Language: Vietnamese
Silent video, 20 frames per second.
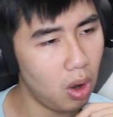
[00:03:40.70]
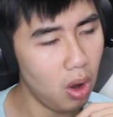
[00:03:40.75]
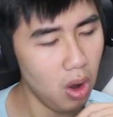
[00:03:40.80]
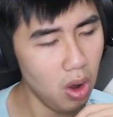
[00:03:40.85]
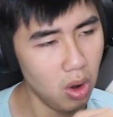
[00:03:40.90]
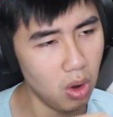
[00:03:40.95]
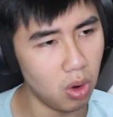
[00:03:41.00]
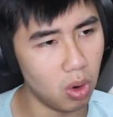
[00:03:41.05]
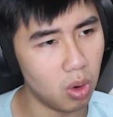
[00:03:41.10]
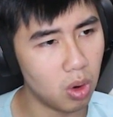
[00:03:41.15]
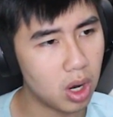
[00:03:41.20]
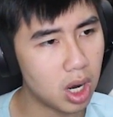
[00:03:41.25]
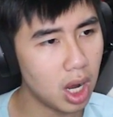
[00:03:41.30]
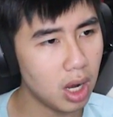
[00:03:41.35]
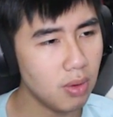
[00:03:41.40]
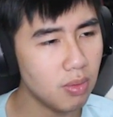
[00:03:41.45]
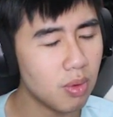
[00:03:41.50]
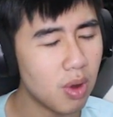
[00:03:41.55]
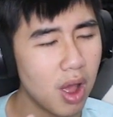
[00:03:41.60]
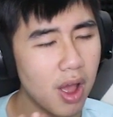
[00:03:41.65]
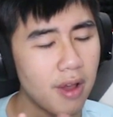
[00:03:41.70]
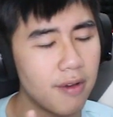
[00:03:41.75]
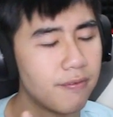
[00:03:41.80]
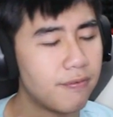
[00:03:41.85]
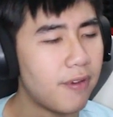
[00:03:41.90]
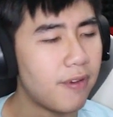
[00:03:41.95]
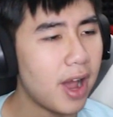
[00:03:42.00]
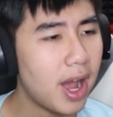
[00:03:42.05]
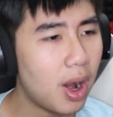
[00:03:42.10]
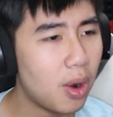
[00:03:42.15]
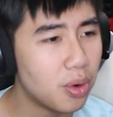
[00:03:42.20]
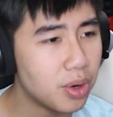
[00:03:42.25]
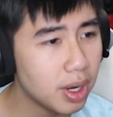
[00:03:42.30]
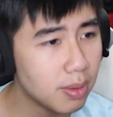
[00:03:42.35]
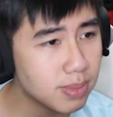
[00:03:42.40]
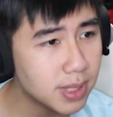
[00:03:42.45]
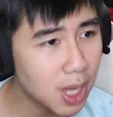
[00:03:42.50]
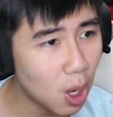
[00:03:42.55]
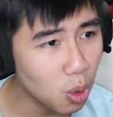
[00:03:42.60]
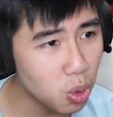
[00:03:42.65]
ồ oh, không vào
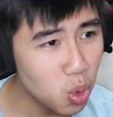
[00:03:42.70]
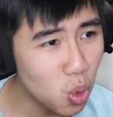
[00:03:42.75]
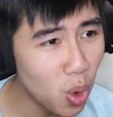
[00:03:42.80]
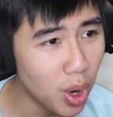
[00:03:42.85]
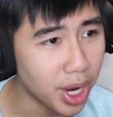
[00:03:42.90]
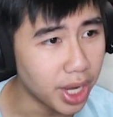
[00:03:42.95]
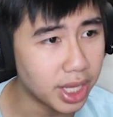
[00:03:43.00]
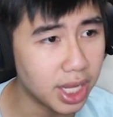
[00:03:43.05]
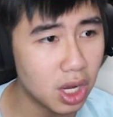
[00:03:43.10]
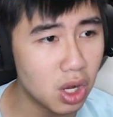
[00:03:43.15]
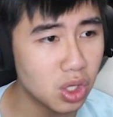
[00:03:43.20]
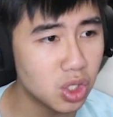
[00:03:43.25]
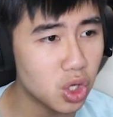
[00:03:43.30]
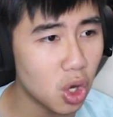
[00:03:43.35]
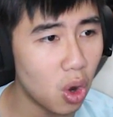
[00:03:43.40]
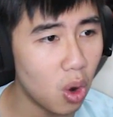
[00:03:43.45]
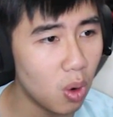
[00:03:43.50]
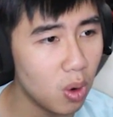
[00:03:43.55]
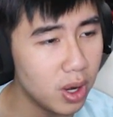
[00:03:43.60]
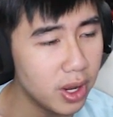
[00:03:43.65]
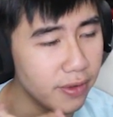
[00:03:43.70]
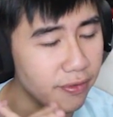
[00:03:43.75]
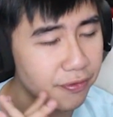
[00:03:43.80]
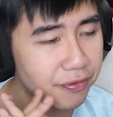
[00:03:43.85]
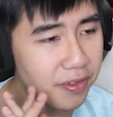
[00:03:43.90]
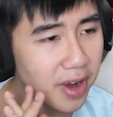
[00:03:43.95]
năm 6 tuổi thì con chó Olive